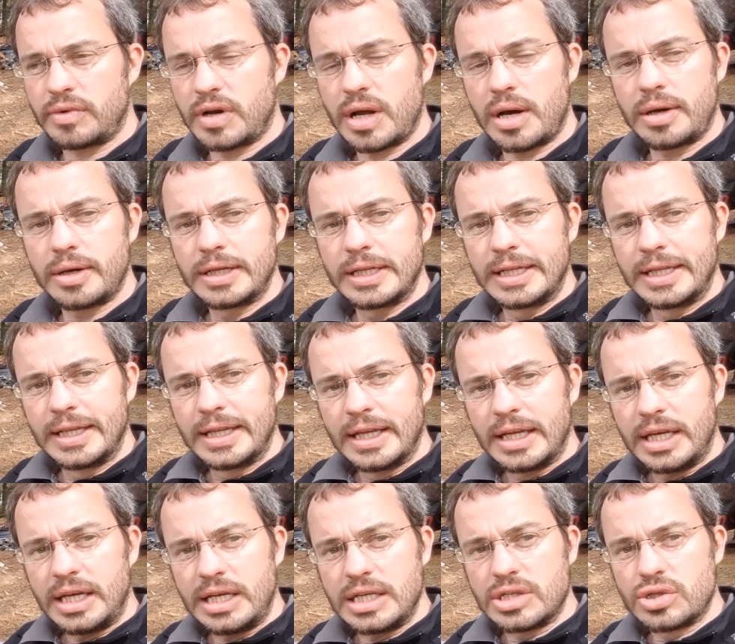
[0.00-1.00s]
voilà,
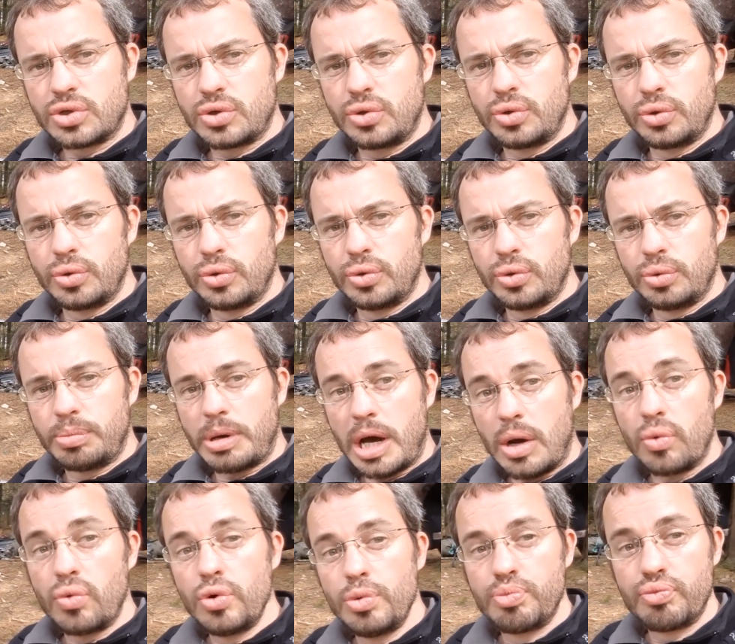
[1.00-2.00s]
et ce que,
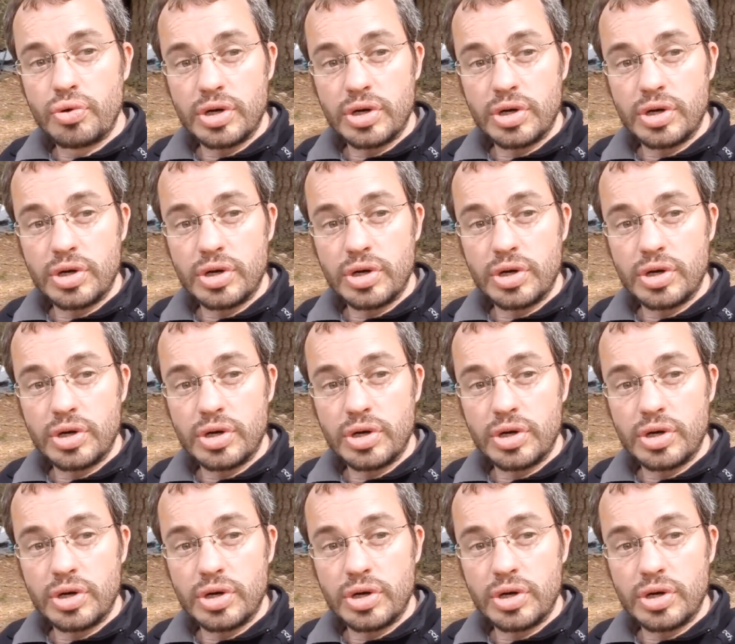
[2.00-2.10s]
bah, où le